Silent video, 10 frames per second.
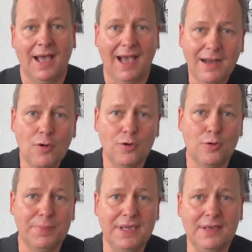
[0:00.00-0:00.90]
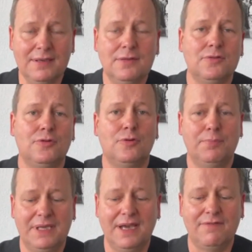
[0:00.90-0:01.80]
Alle Europäerinnen und
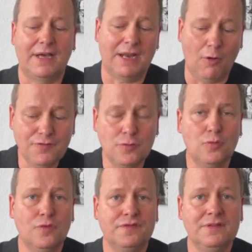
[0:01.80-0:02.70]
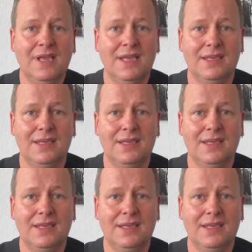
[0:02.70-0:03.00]
Europäer waren aufgerufen,